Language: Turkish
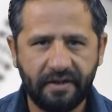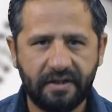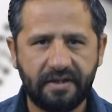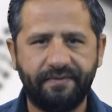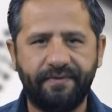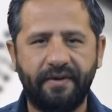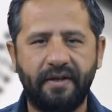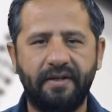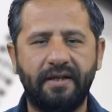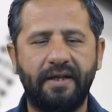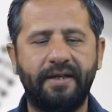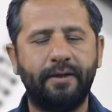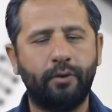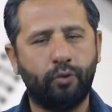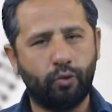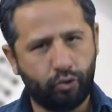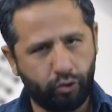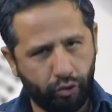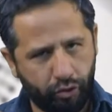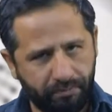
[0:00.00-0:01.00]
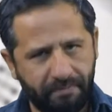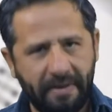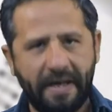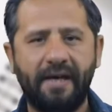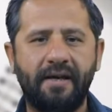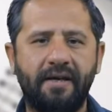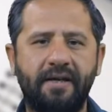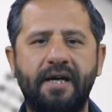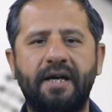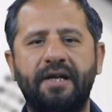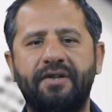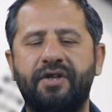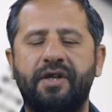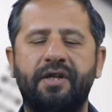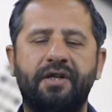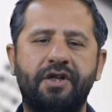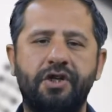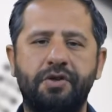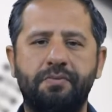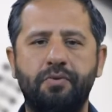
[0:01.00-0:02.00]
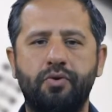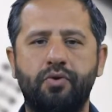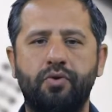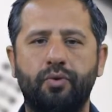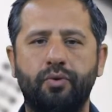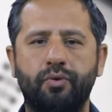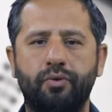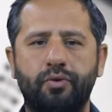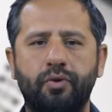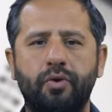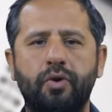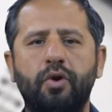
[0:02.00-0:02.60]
sıfatlarda küçültme gerçekleşmiş olur.